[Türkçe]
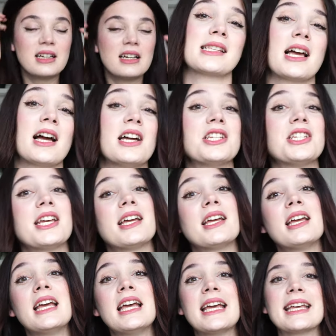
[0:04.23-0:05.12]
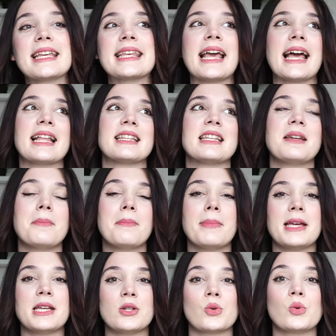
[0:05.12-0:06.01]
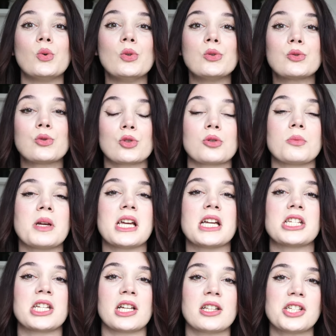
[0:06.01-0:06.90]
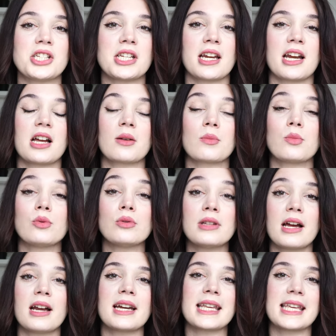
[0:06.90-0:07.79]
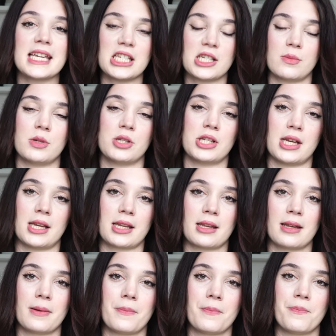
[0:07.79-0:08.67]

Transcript: Sadece kendini meşgul tutmaya çalışarak bunlar geçmeyecek.